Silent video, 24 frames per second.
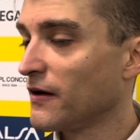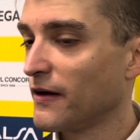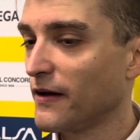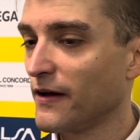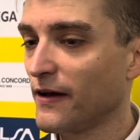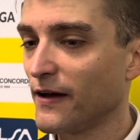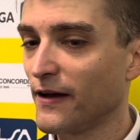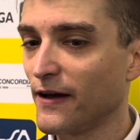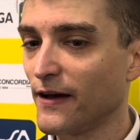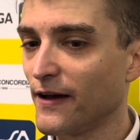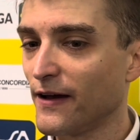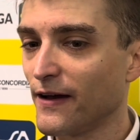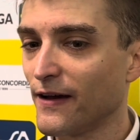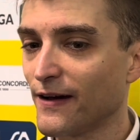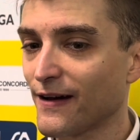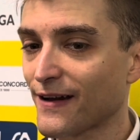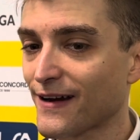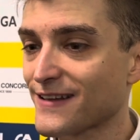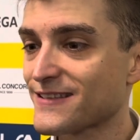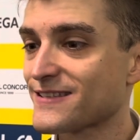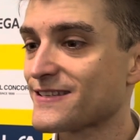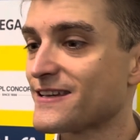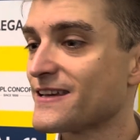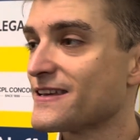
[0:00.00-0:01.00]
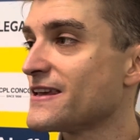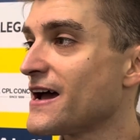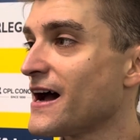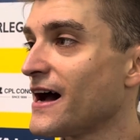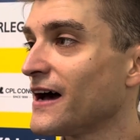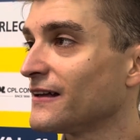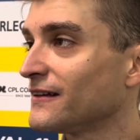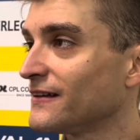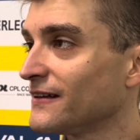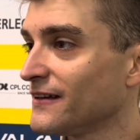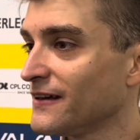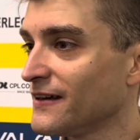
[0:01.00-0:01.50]
eh,
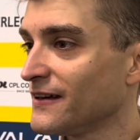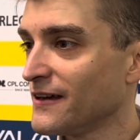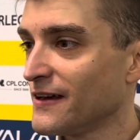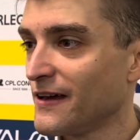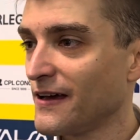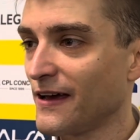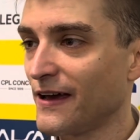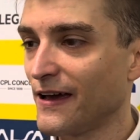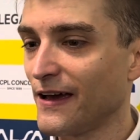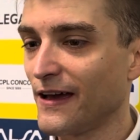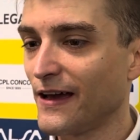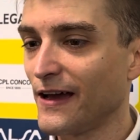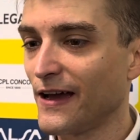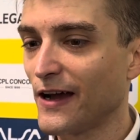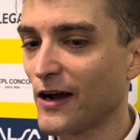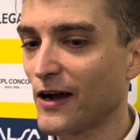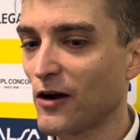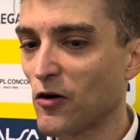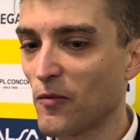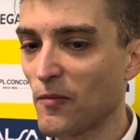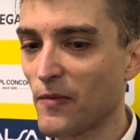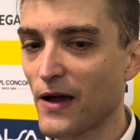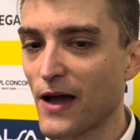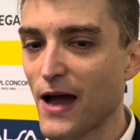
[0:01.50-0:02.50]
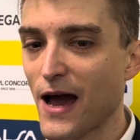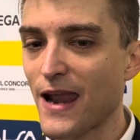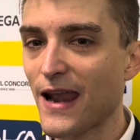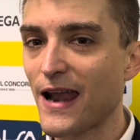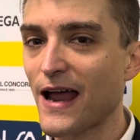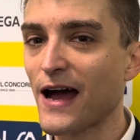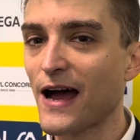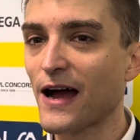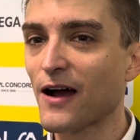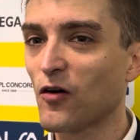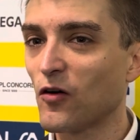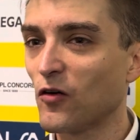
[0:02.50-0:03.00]
rassegnati e come
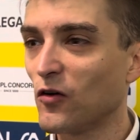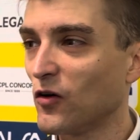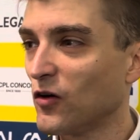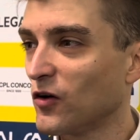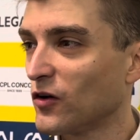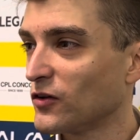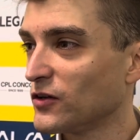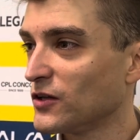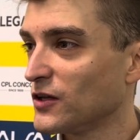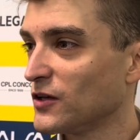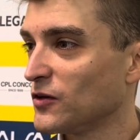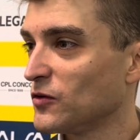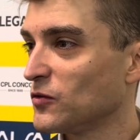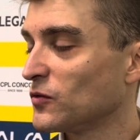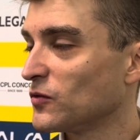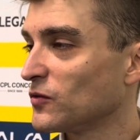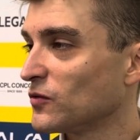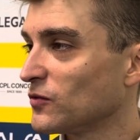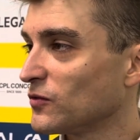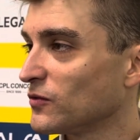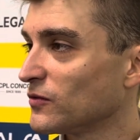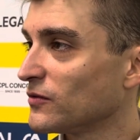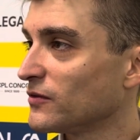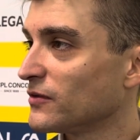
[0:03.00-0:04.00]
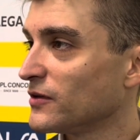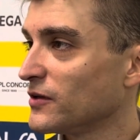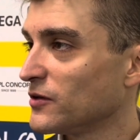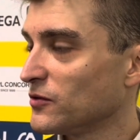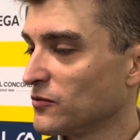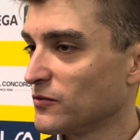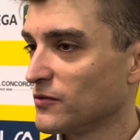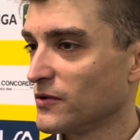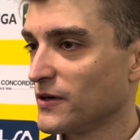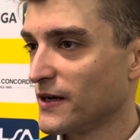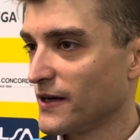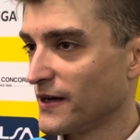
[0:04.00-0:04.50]
all'angolo di un, di
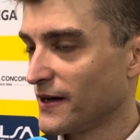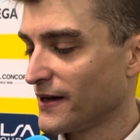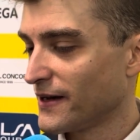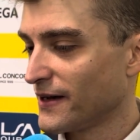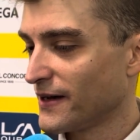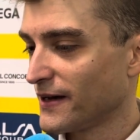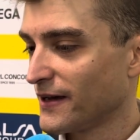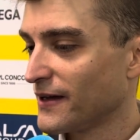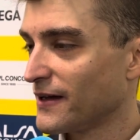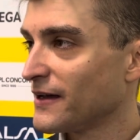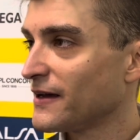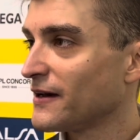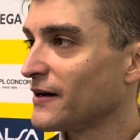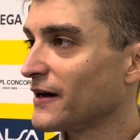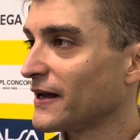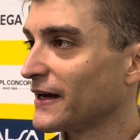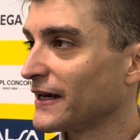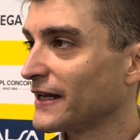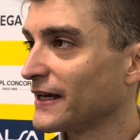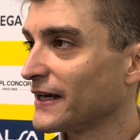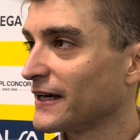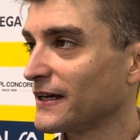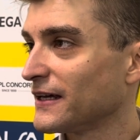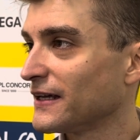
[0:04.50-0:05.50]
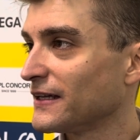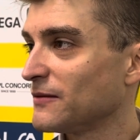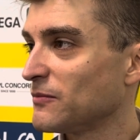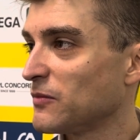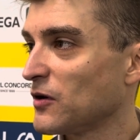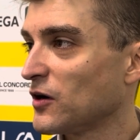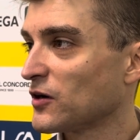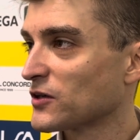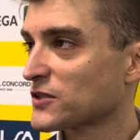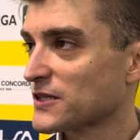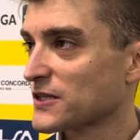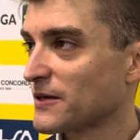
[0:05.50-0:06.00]
un eh, ring di
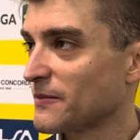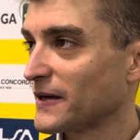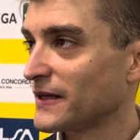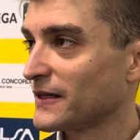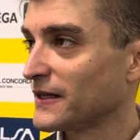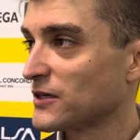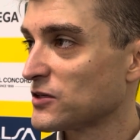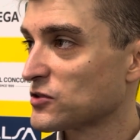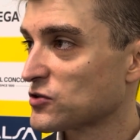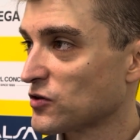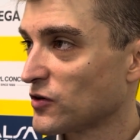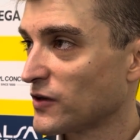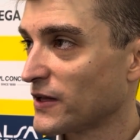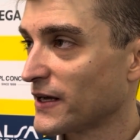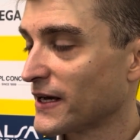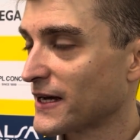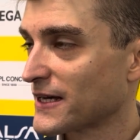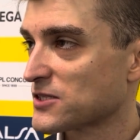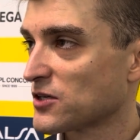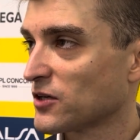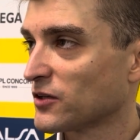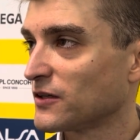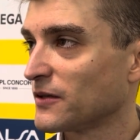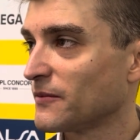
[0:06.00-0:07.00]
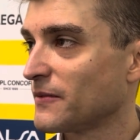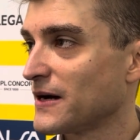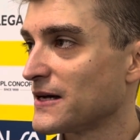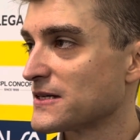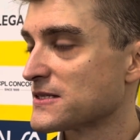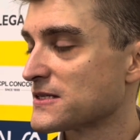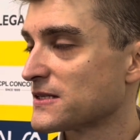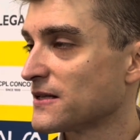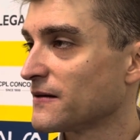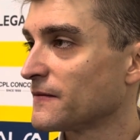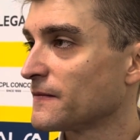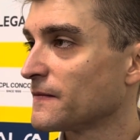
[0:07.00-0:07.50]
box a prendere solo dei cazzotti e
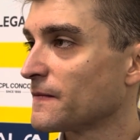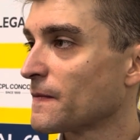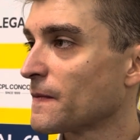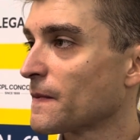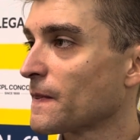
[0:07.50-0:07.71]
basta.